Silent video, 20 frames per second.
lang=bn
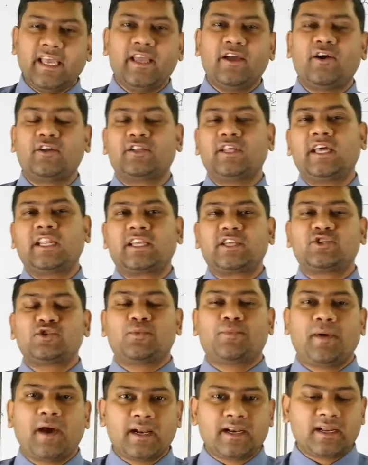এই অধ্যায়ের
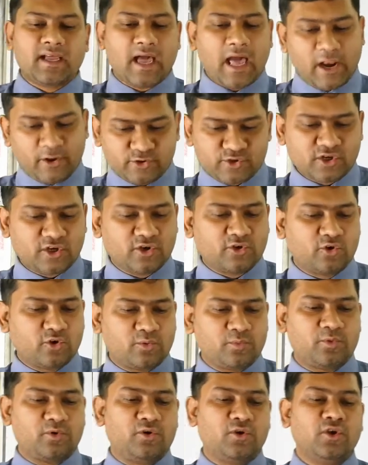কিছু পাঠ আলোচনা
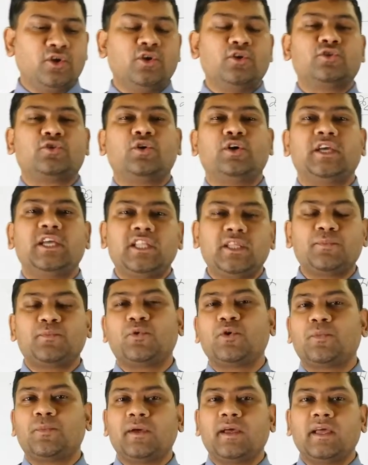করব তো
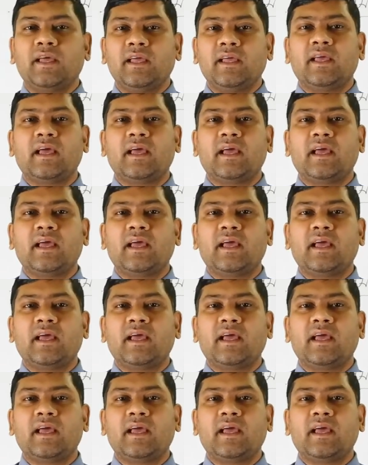ইতিপূর্বে